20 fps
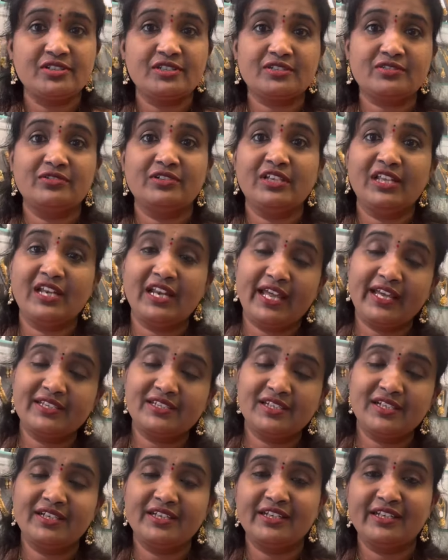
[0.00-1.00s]
చేసుకోండి లైక్
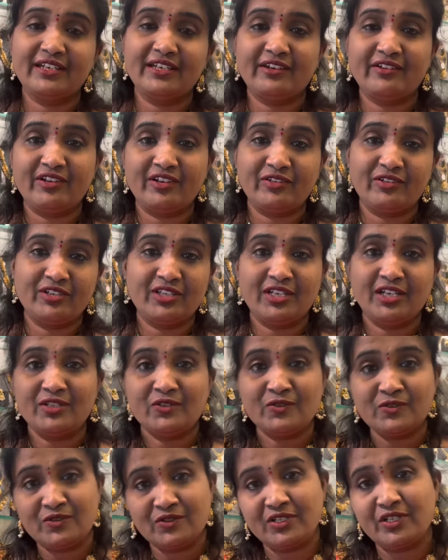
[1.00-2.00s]
చేయండి ఇంకా ఎవరైనా కొత్తగా
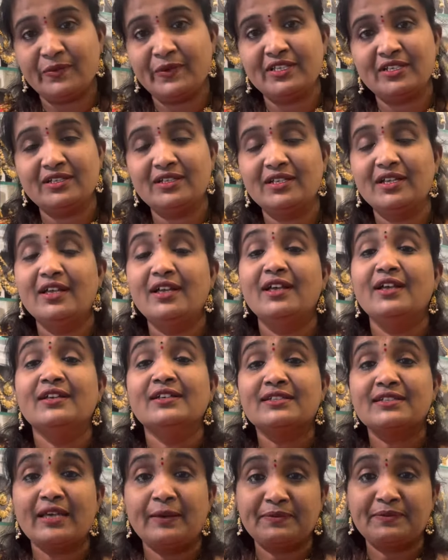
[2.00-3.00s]
చూస్తుంటే మాత్రం
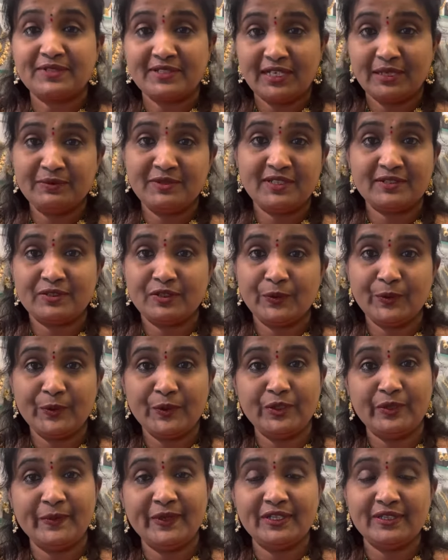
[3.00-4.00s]
సబ్స్క్రైబ్
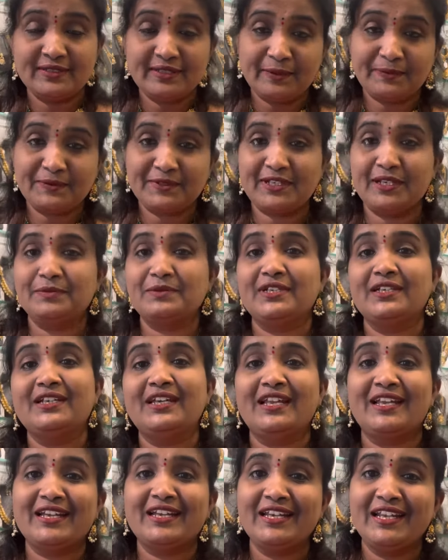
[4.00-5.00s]
చేసుకోకపోతే మాత్రం సబ్స్క్రైబ్
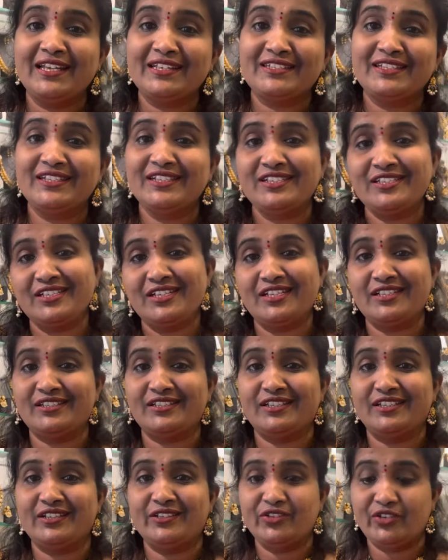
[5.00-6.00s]
చేయండి అలాగే లైక్ చేయండి షేర్
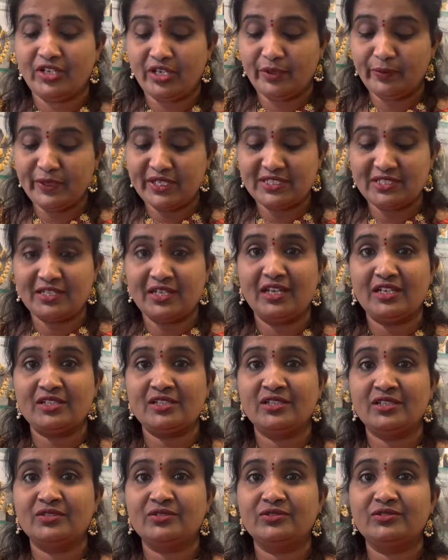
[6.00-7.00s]
చేయండి ఓకే బెస్ట్
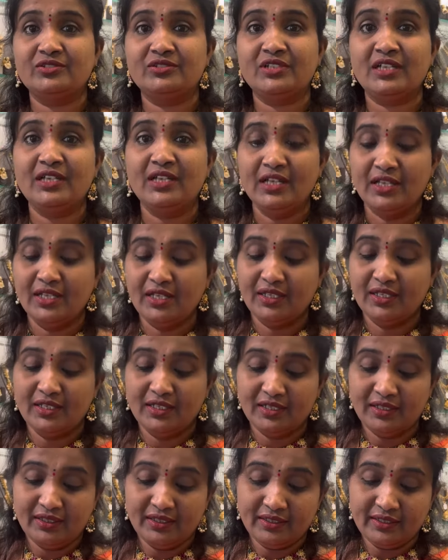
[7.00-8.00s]
కలెక్షన్ అనుకుంటున్నా
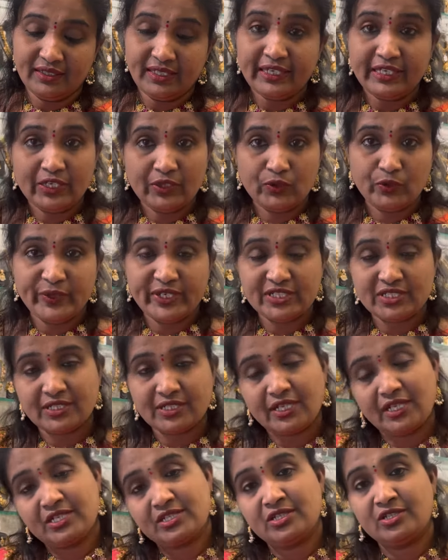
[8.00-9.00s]
థ్యాంక్ యూ బెస్ట్
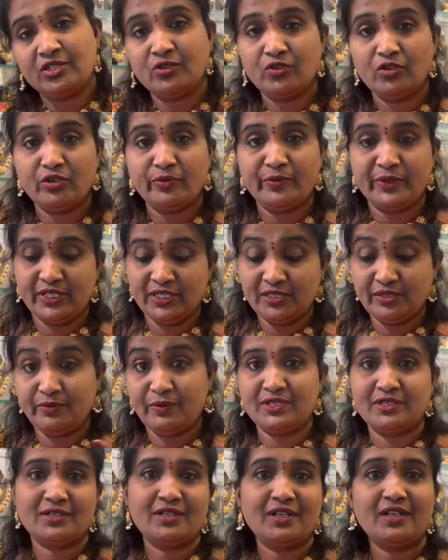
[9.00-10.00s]
కలెక్షన్ ఇంకొక మంచి
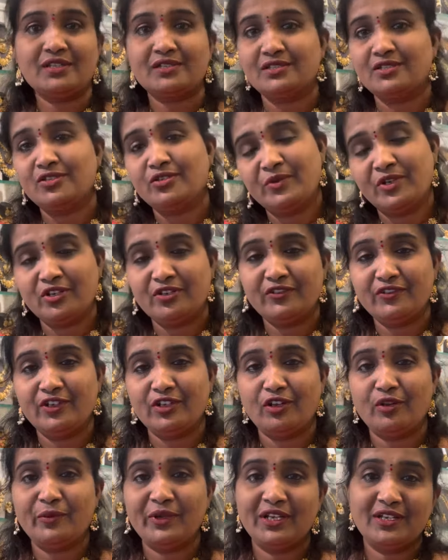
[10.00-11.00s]
బెస్ట్ కలెక్షన్తో మరొక
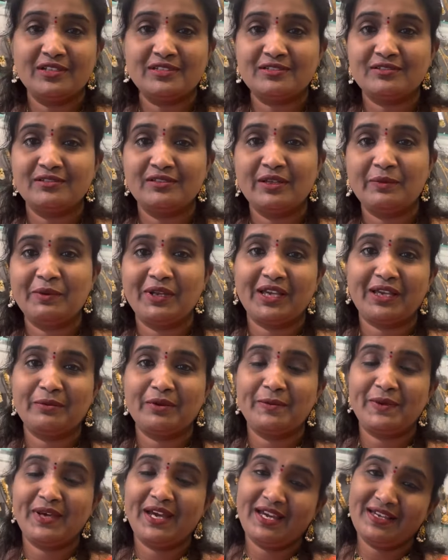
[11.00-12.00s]
వీడియోలో మళ్ళీ కలుసుకుందాం టెక్
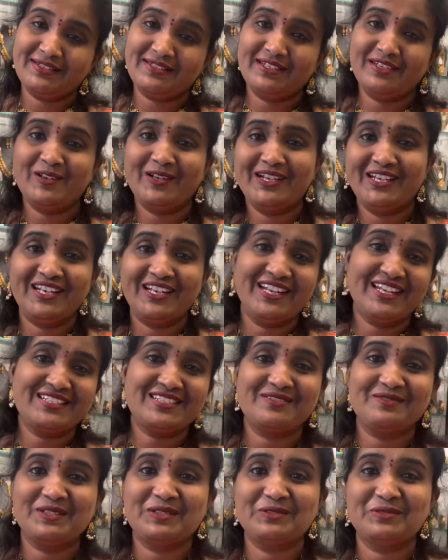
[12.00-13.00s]
బాయ్ సీ లేటర్
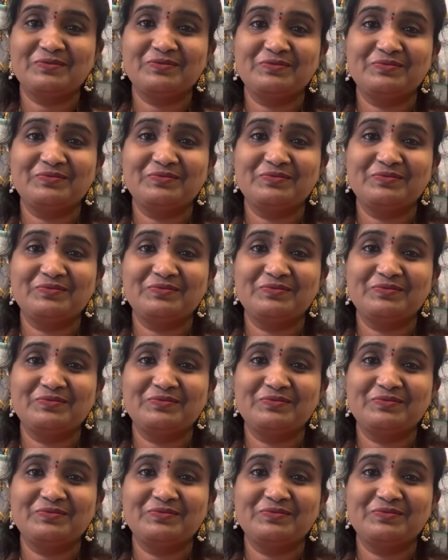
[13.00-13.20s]
నెక్స్ట్ వీడియో